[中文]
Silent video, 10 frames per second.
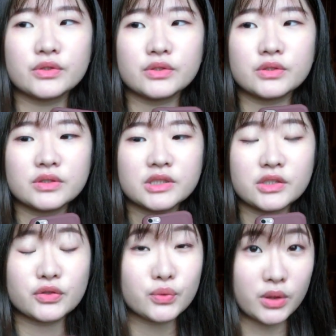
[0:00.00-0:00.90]
就是
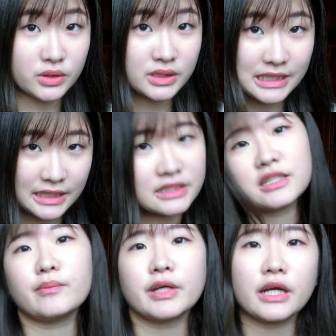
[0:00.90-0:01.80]
社群网站
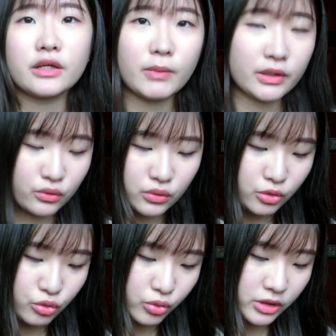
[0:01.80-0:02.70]
上面看到蛮多
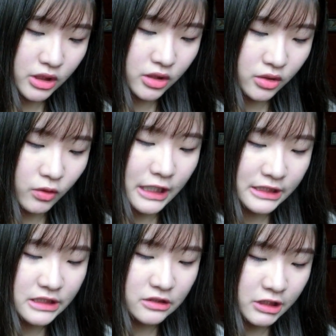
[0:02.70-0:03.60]
人推那个花
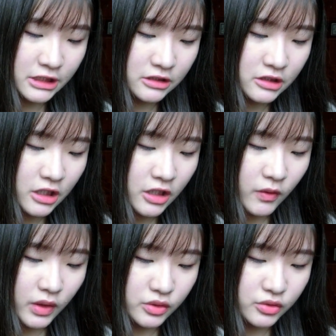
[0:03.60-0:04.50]
西葵的
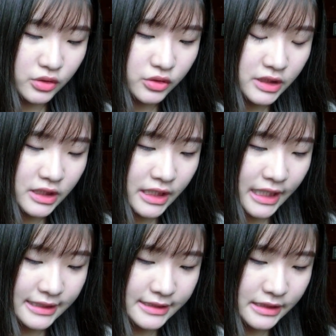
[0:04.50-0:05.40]
化妆刷，就是
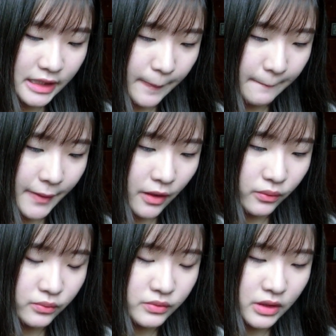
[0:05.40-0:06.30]
它这一
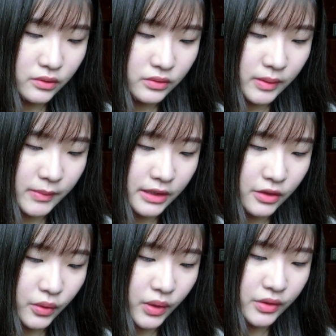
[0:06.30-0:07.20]
包，然后里面
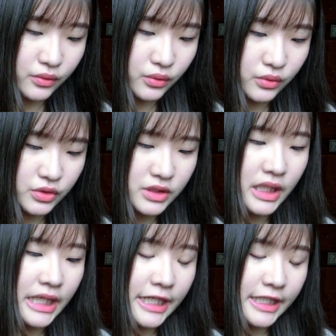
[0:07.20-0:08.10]
有很多，就是
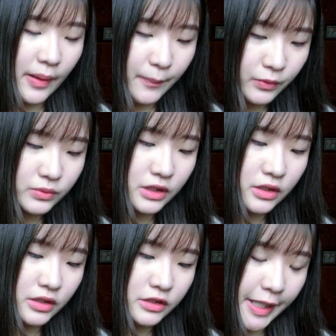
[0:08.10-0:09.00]
眼部
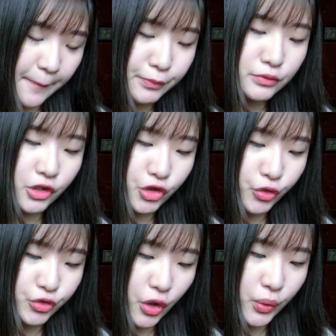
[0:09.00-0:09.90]
的、脸部的
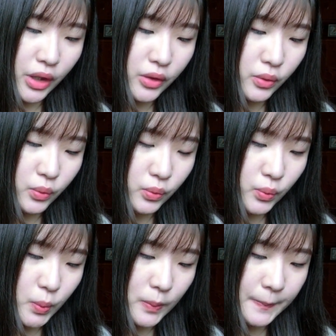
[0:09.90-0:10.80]
都有，然后
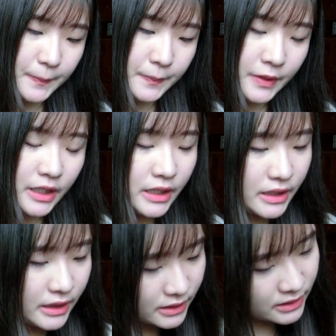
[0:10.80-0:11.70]
嗯，
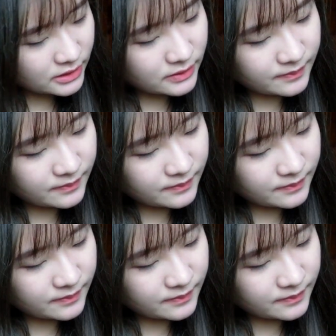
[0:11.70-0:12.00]
听